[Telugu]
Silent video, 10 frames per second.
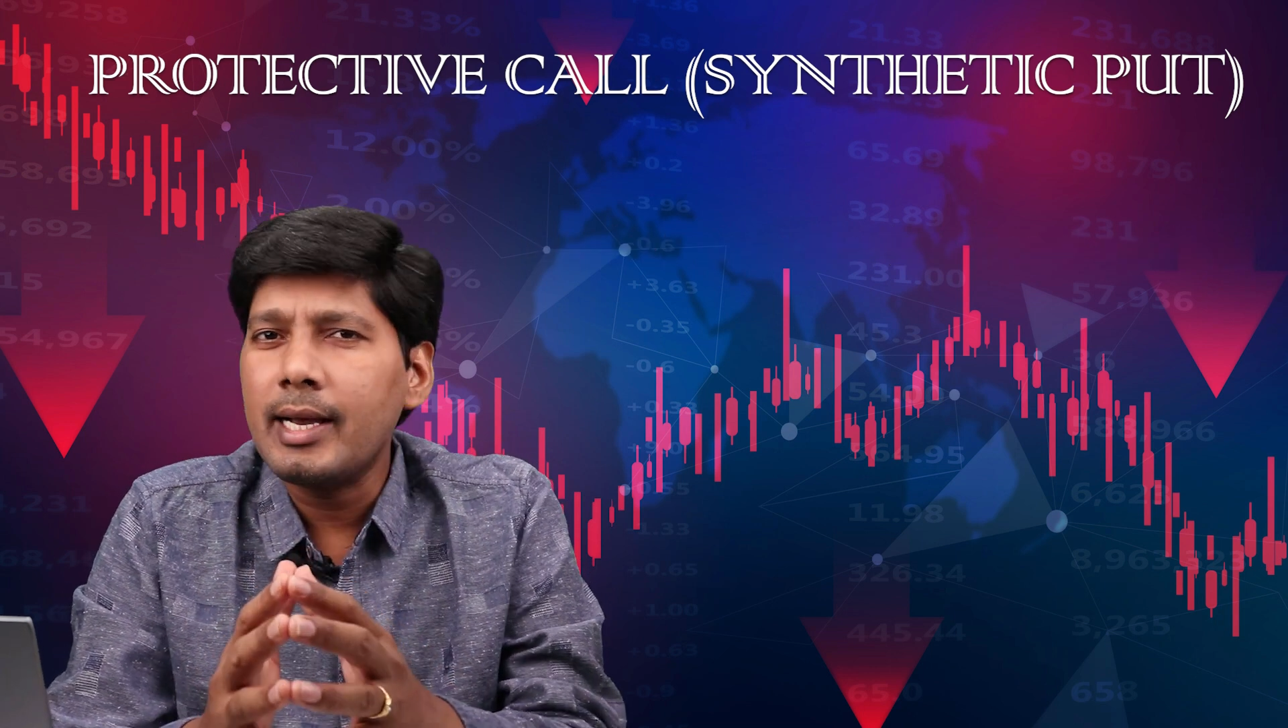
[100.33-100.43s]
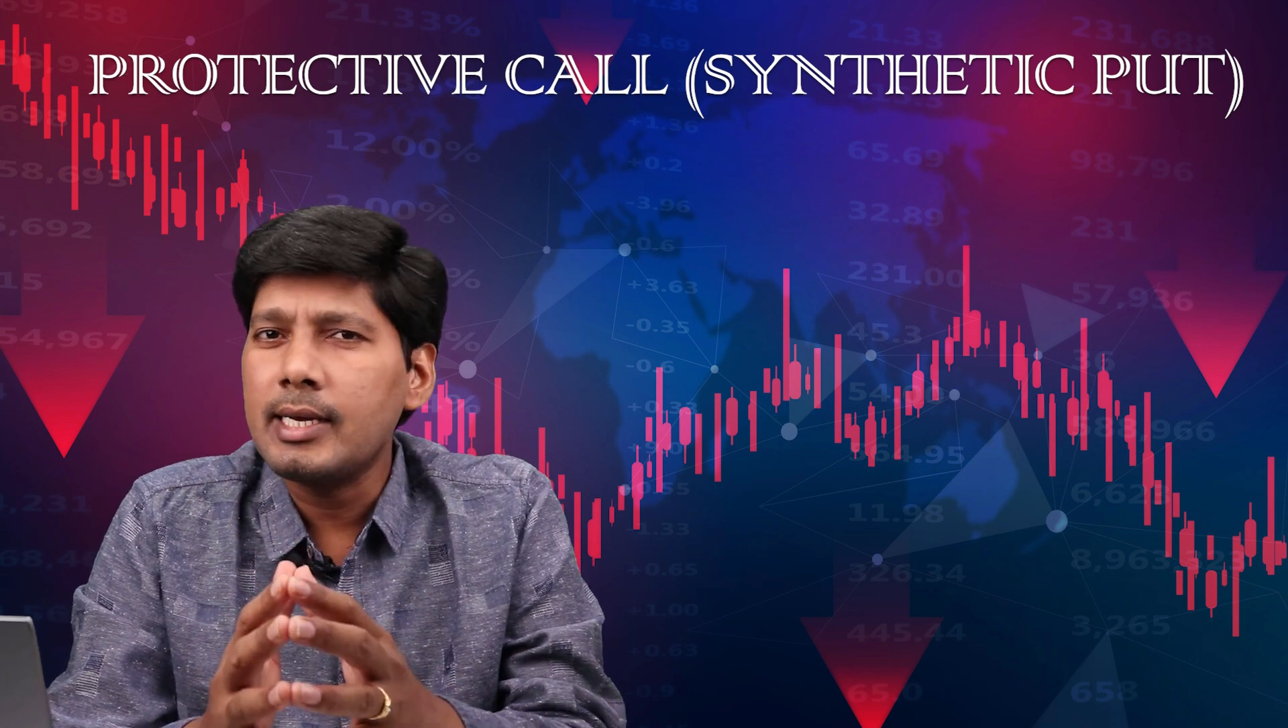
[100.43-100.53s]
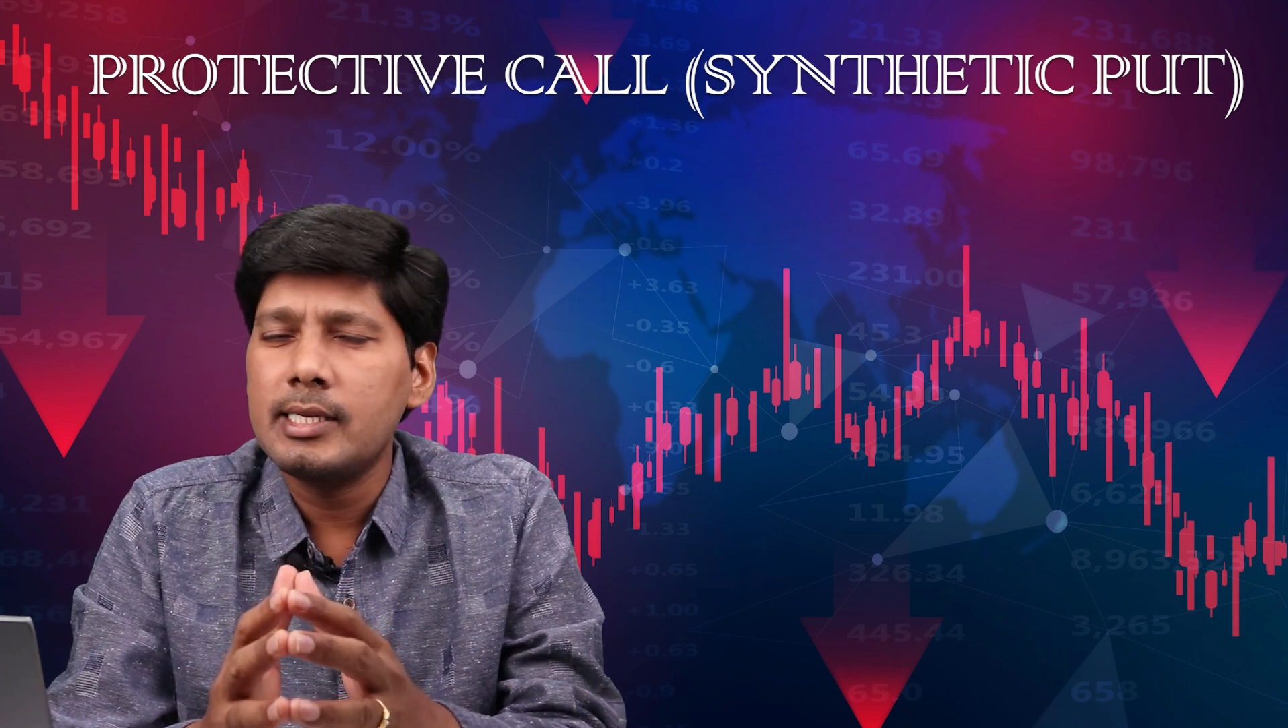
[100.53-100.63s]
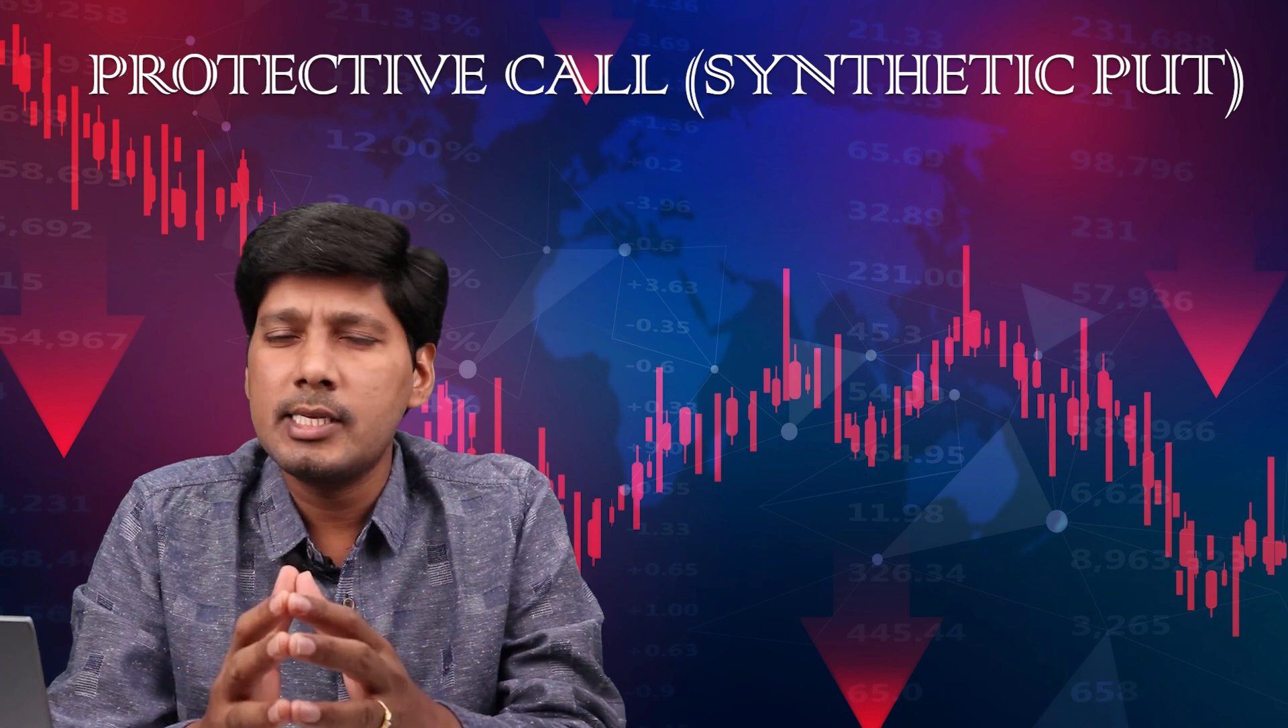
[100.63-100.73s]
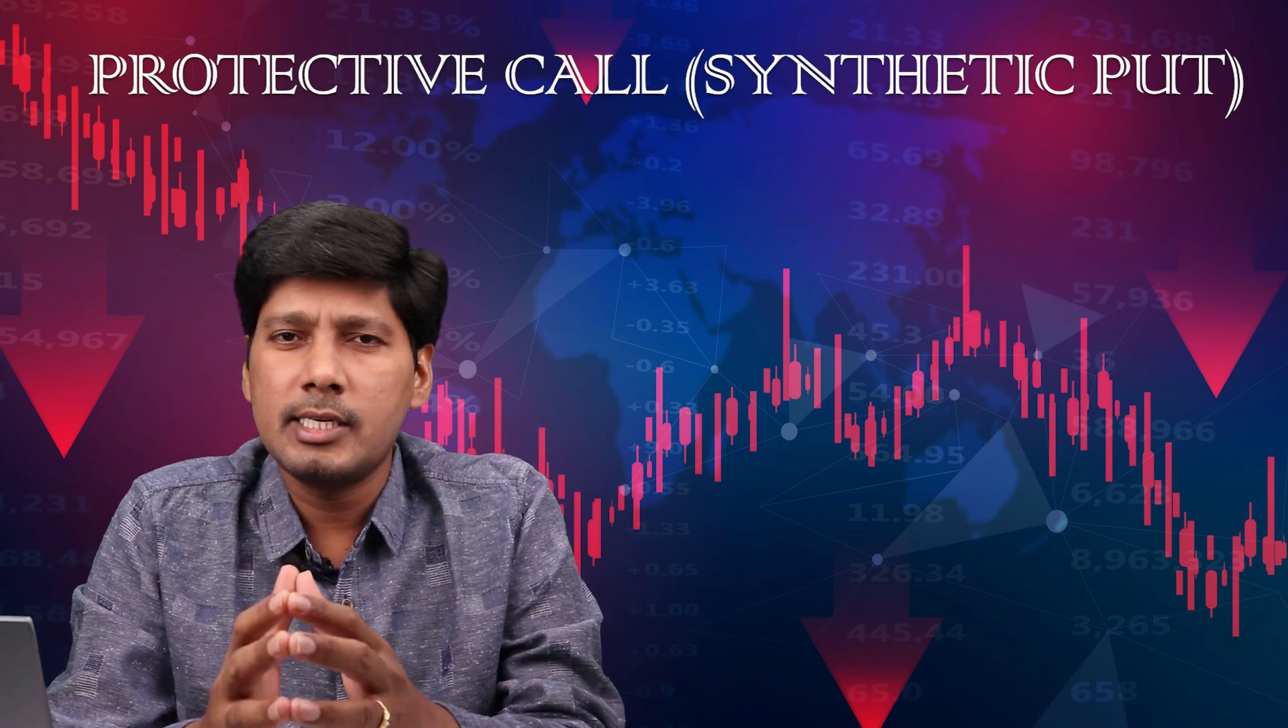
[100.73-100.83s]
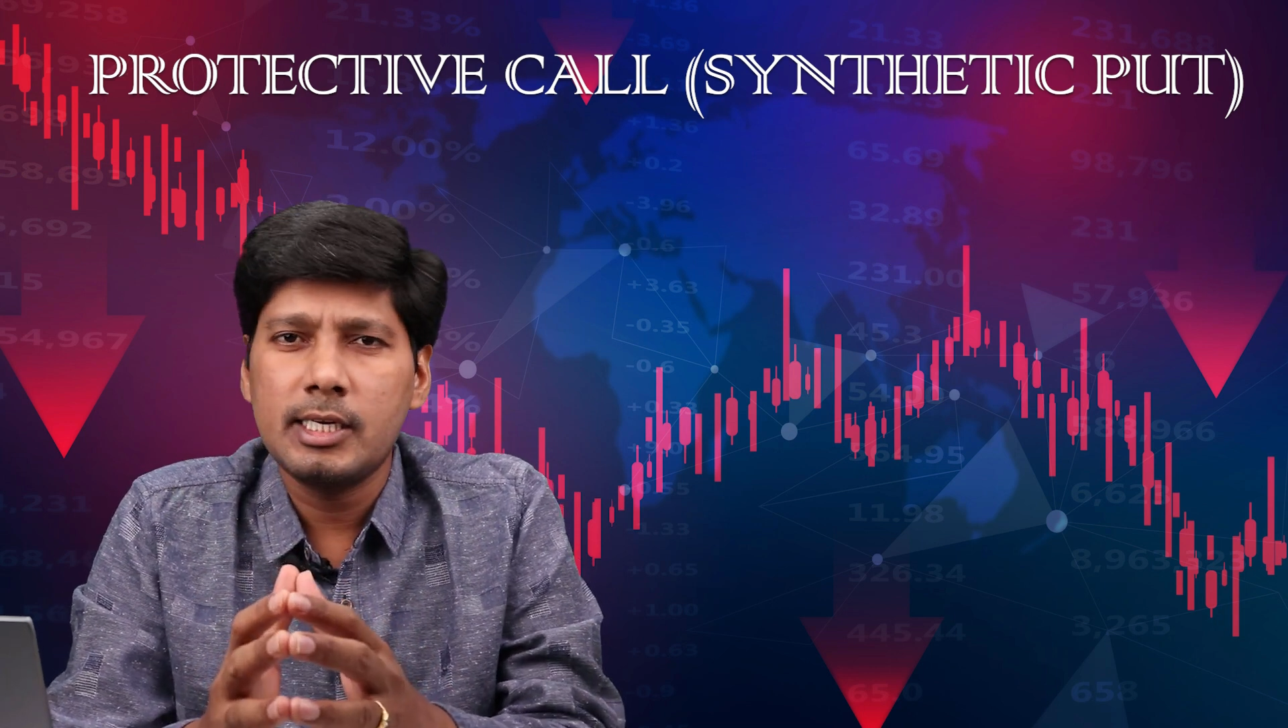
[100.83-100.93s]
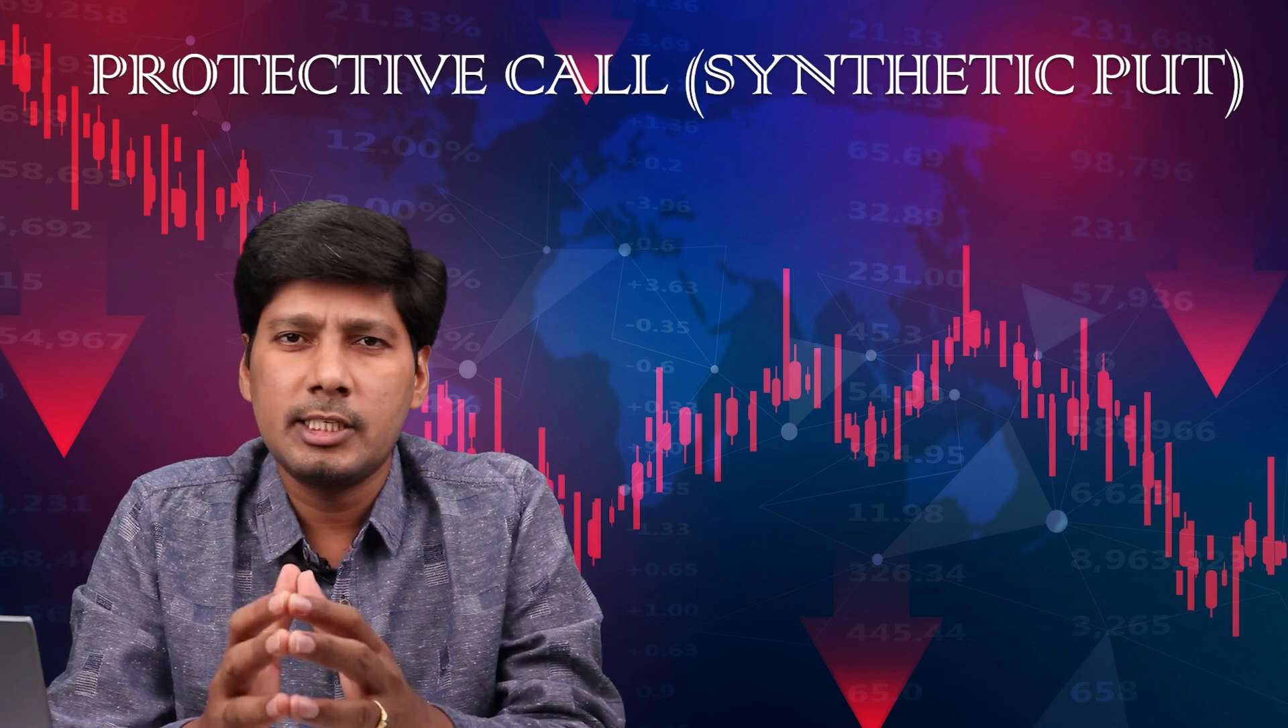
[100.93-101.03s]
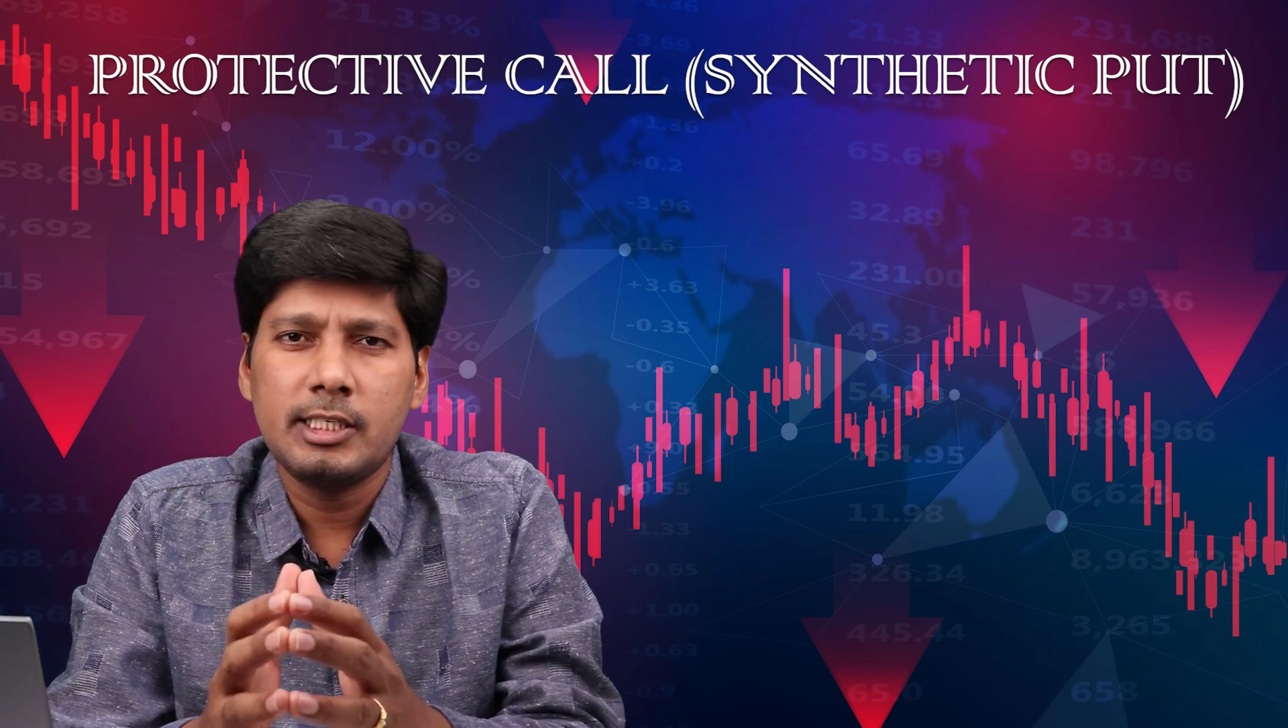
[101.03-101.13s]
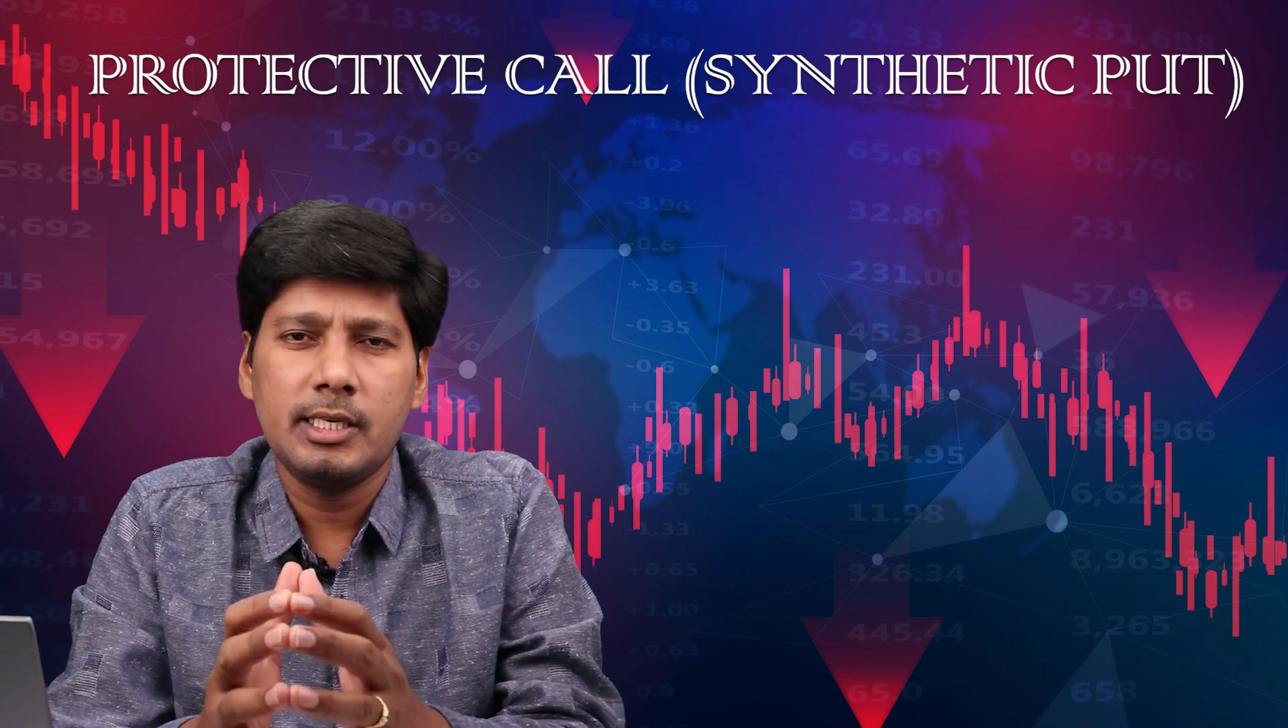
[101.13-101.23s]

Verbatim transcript: ఎలా కన్స్ట్రక్ట్